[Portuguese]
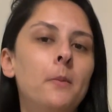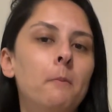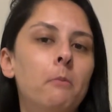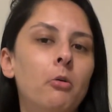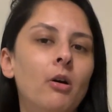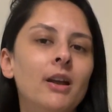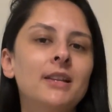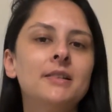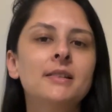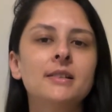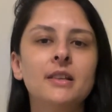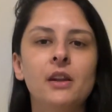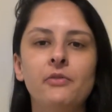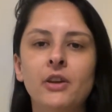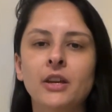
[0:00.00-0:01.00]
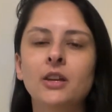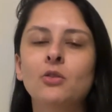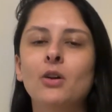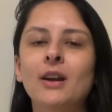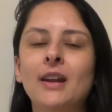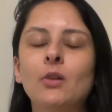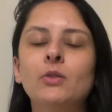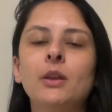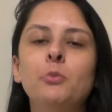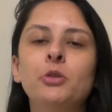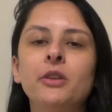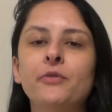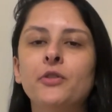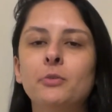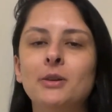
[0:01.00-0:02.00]
Bora se inscrever aqui no canal que tem
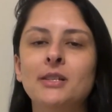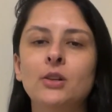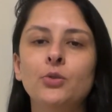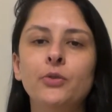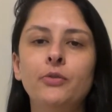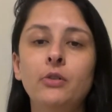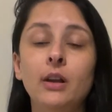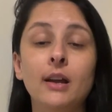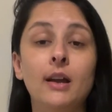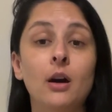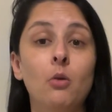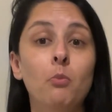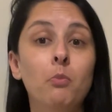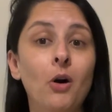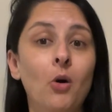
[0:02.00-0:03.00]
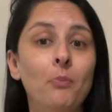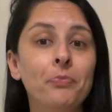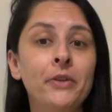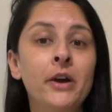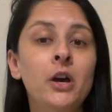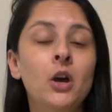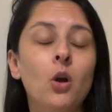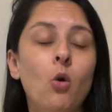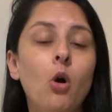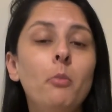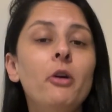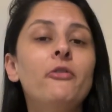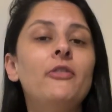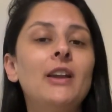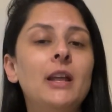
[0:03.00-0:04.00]
muita informação do furacão. Bom,
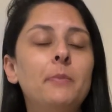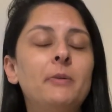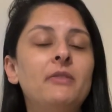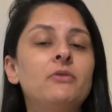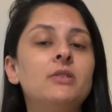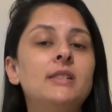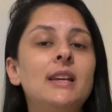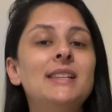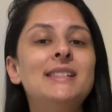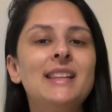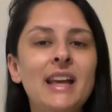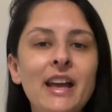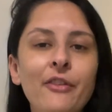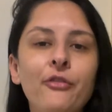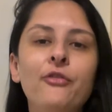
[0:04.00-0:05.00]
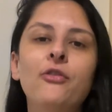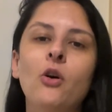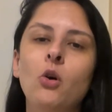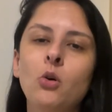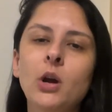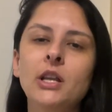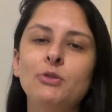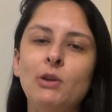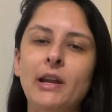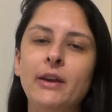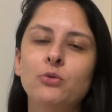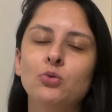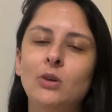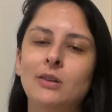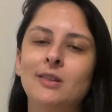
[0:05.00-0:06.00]
como eu falei para vocês, é folga do
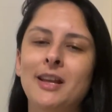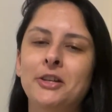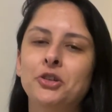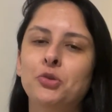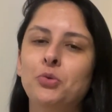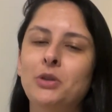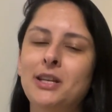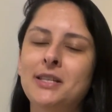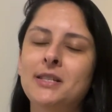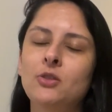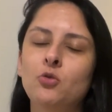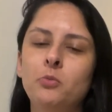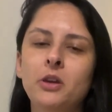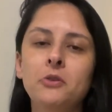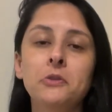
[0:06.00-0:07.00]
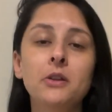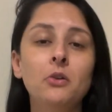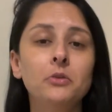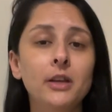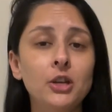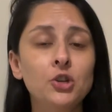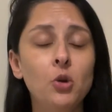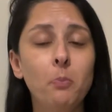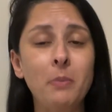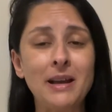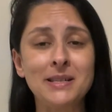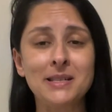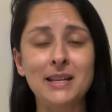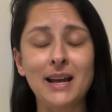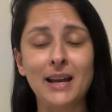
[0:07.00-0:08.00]
elenco do Atlético nesse domingo, então deixa eu
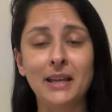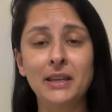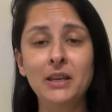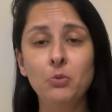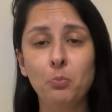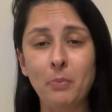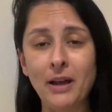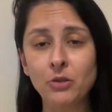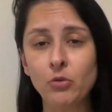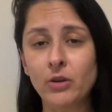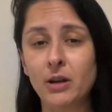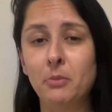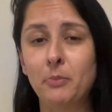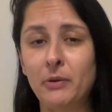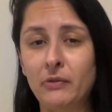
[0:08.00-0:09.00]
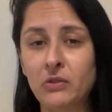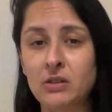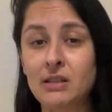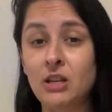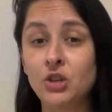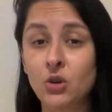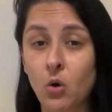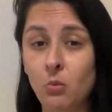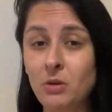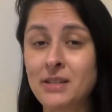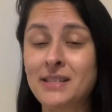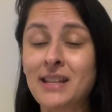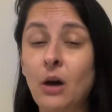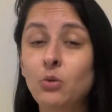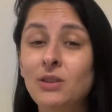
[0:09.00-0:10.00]
passar aqui um panorama para vocês de como
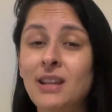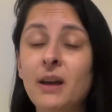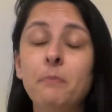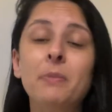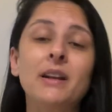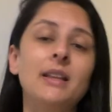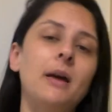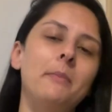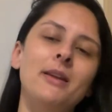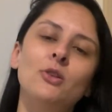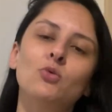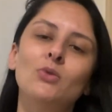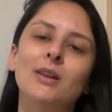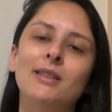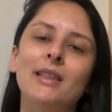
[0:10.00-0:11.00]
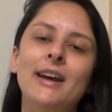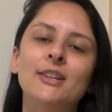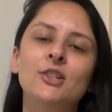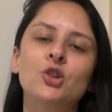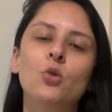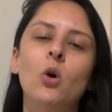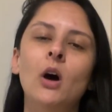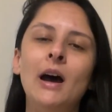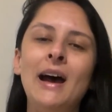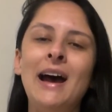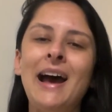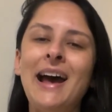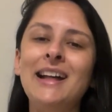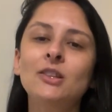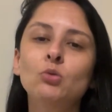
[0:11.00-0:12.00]
está o departamento do Atlético
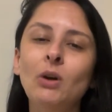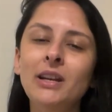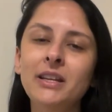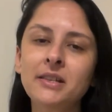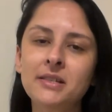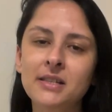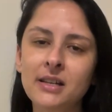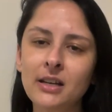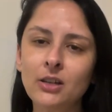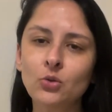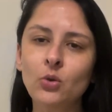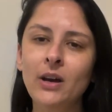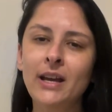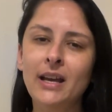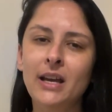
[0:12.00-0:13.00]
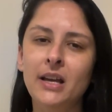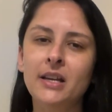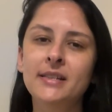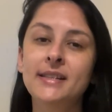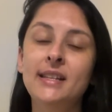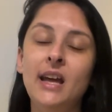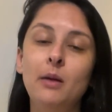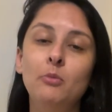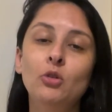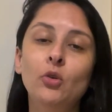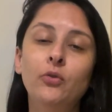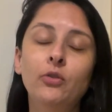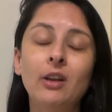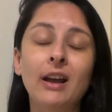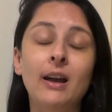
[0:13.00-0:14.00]
atualizando esse DM do
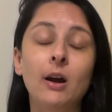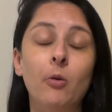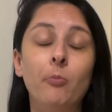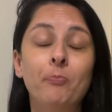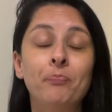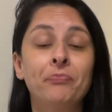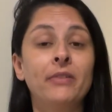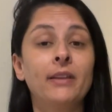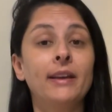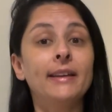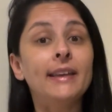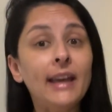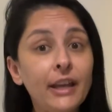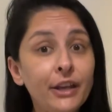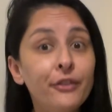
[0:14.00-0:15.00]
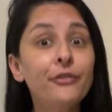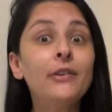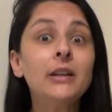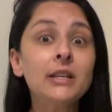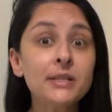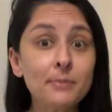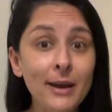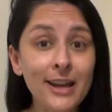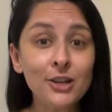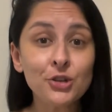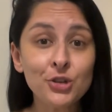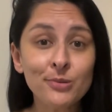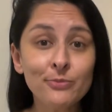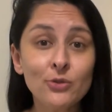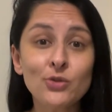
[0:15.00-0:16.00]
furacão que
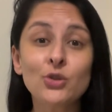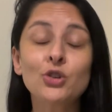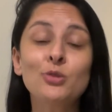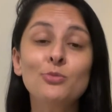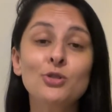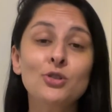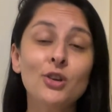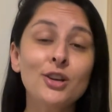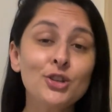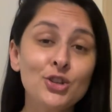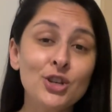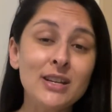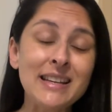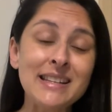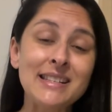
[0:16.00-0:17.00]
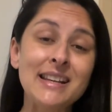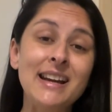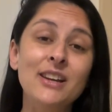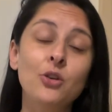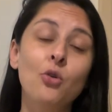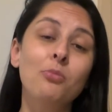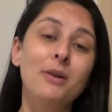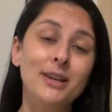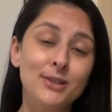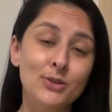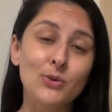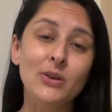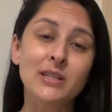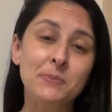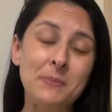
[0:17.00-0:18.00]
infelizmente nos últimos dois dias ganhou mais
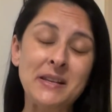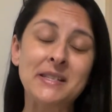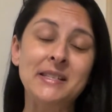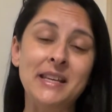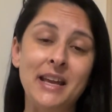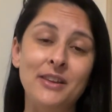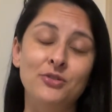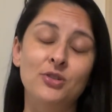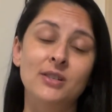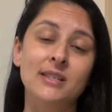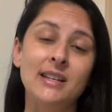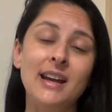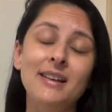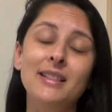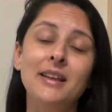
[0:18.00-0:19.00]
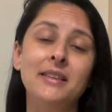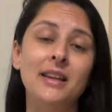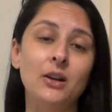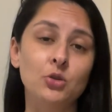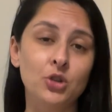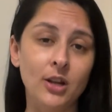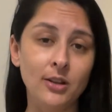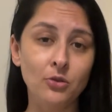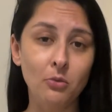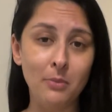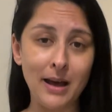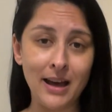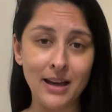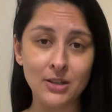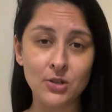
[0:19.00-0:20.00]
dois pacientes, né? Lateral direito
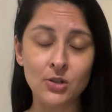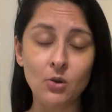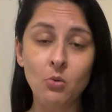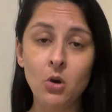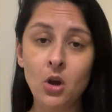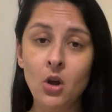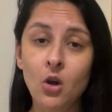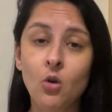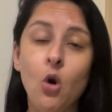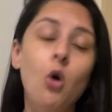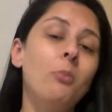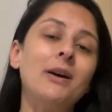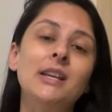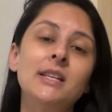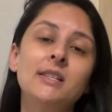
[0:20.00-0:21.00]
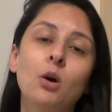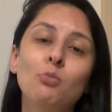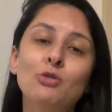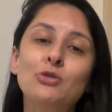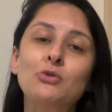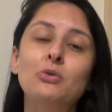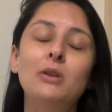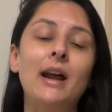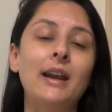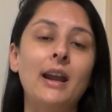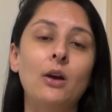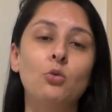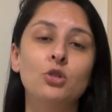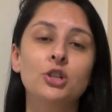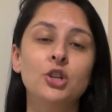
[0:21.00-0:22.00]
Madison, com uma lesão muscular
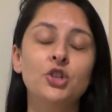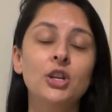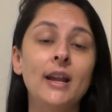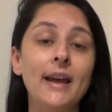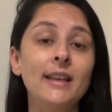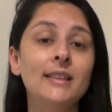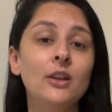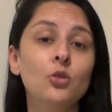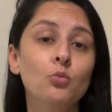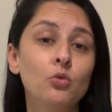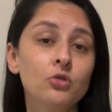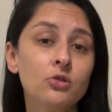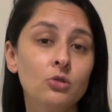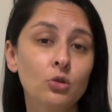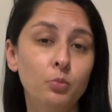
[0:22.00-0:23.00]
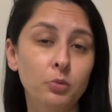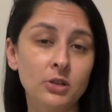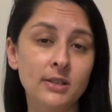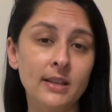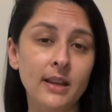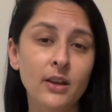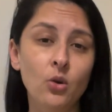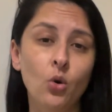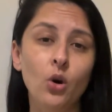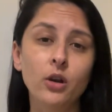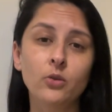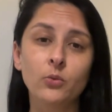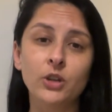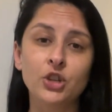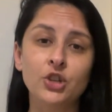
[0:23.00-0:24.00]
na coxa direita, no músculo
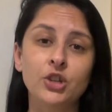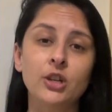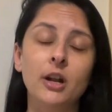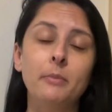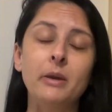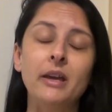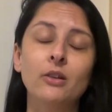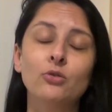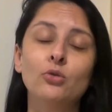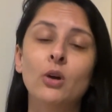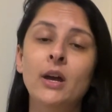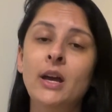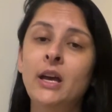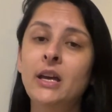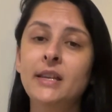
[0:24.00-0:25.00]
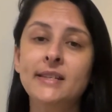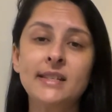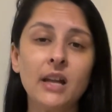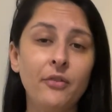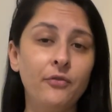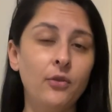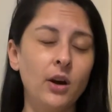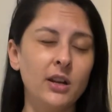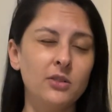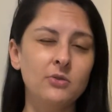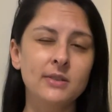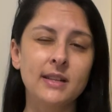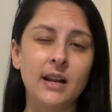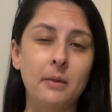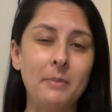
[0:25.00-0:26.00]
posterior, um estiramento, está fora
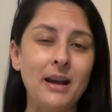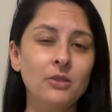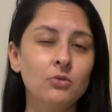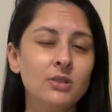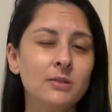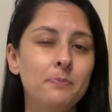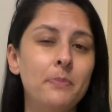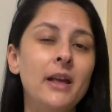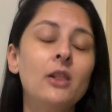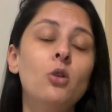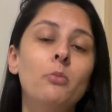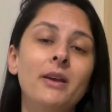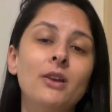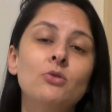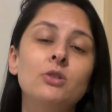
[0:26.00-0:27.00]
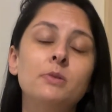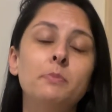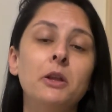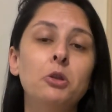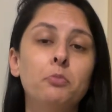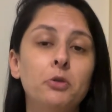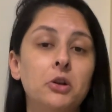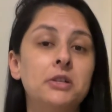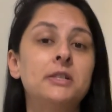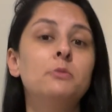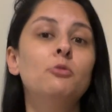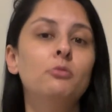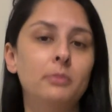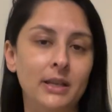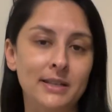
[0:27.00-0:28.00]
dos gramados pelo menos pelo
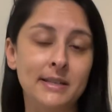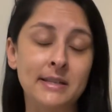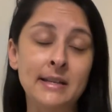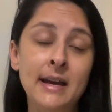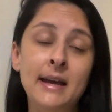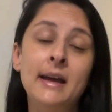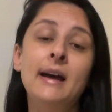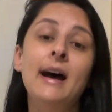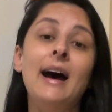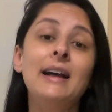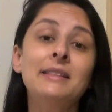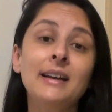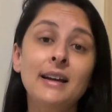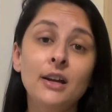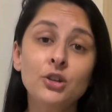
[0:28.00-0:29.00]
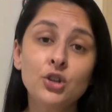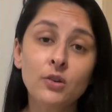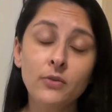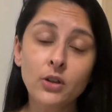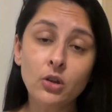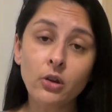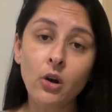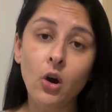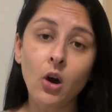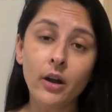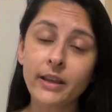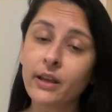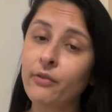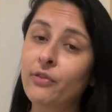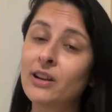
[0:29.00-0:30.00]
próximo mês. Atacante o Vitor
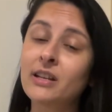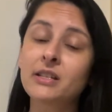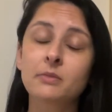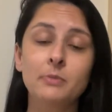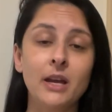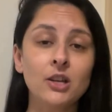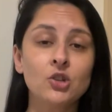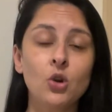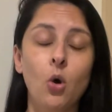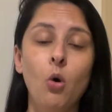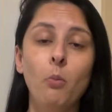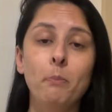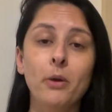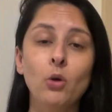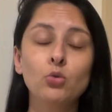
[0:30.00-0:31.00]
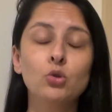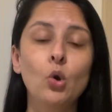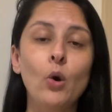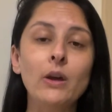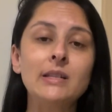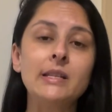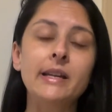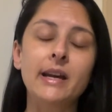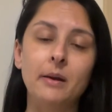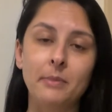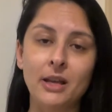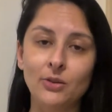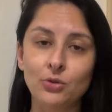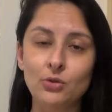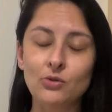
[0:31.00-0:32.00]
Roque, infelizmente, rompeu dois
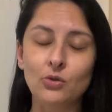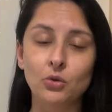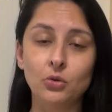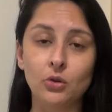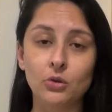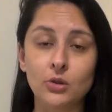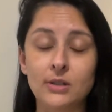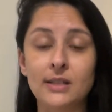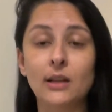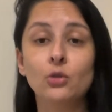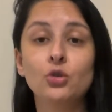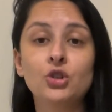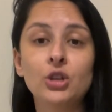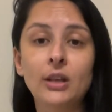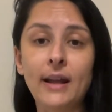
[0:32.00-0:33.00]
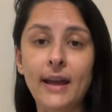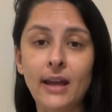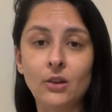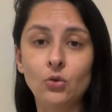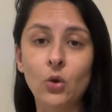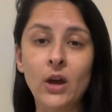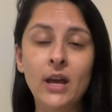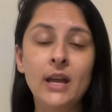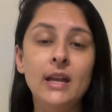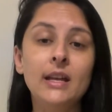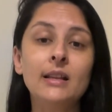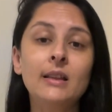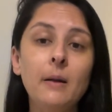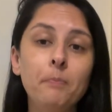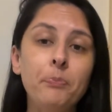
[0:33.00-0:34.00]
ligamentos do tornozelo direito
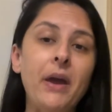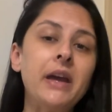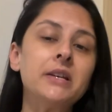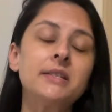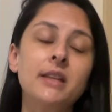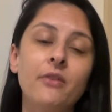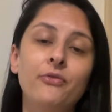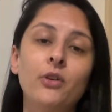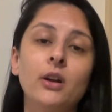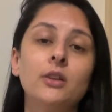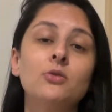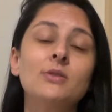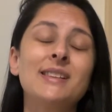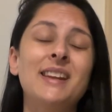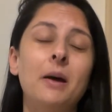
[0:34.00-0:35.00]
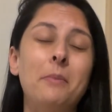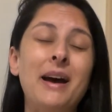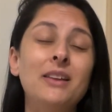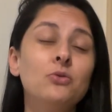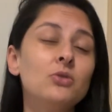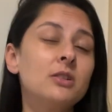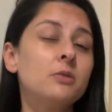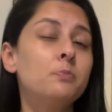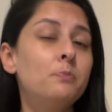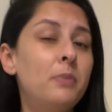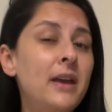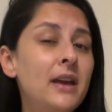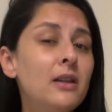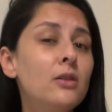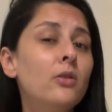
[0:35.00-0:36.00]
e também está fora dos gramados
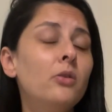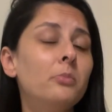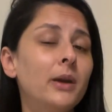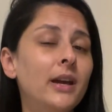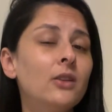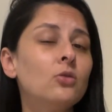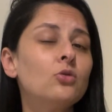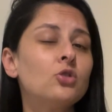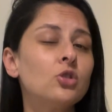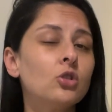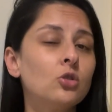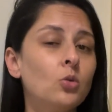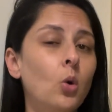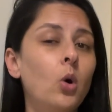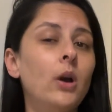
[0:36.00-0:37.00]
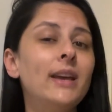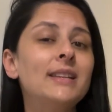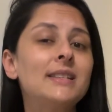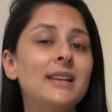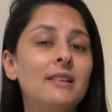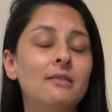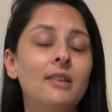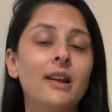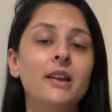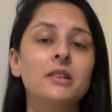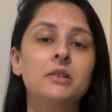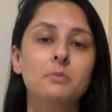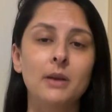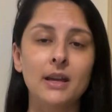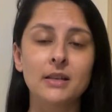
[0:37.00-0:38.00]
pelo menos de dois a
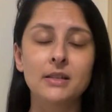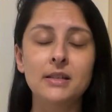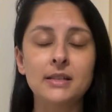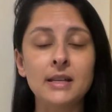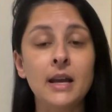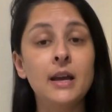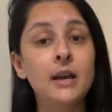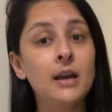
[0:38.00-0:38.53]
três meses.